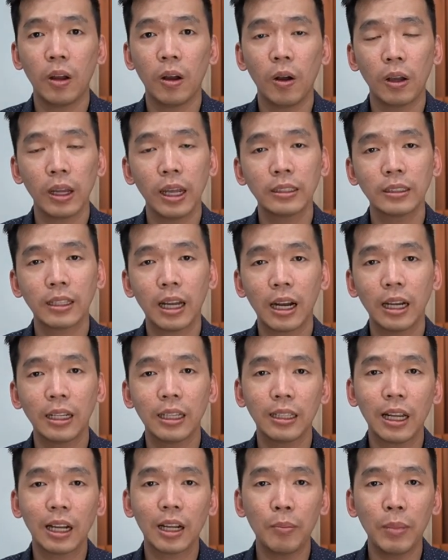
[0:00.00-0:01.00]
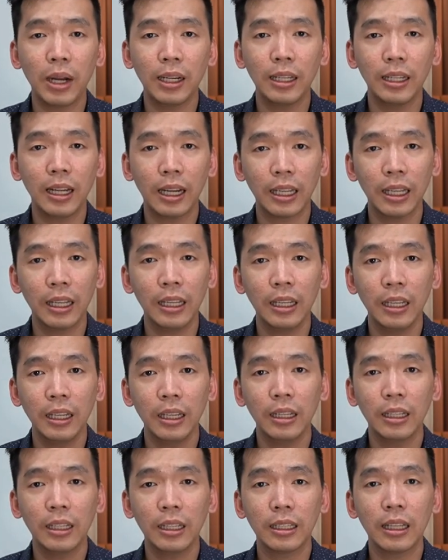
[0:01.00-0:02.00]
Oke, sekarang kita kembali lagi.
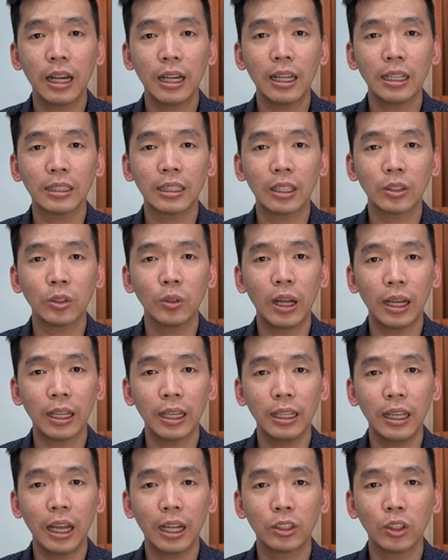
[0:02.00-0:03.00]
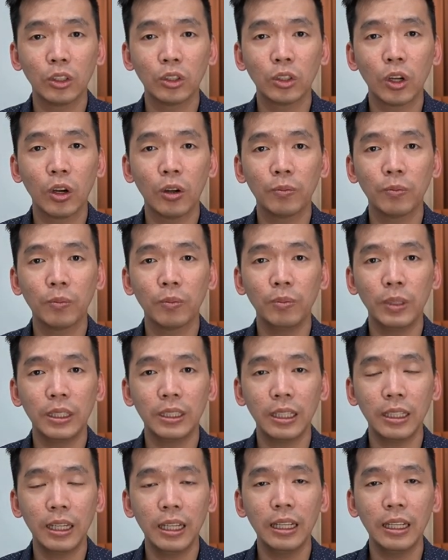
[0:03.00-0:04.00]
Kita lihat satu lagi ya, contoh
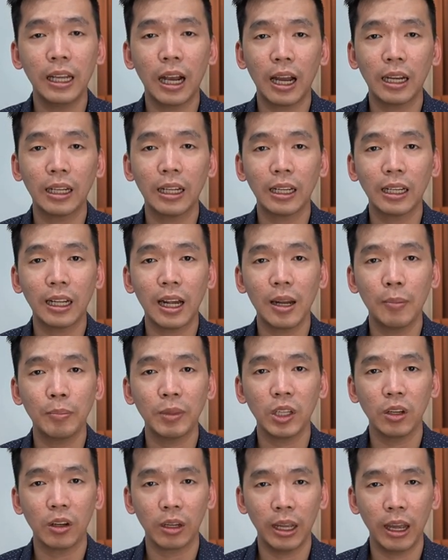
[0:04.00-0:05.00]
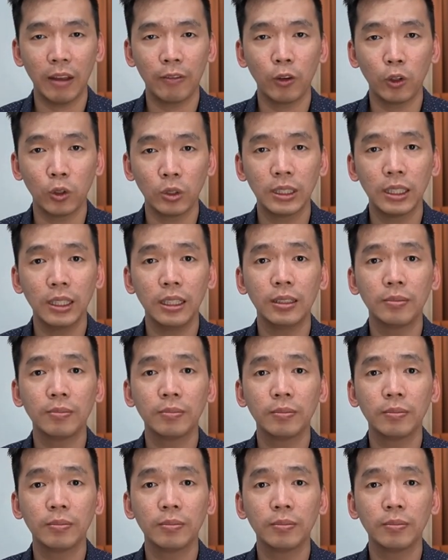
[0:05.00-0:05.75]
missing link yang ada dalam teori evolusi.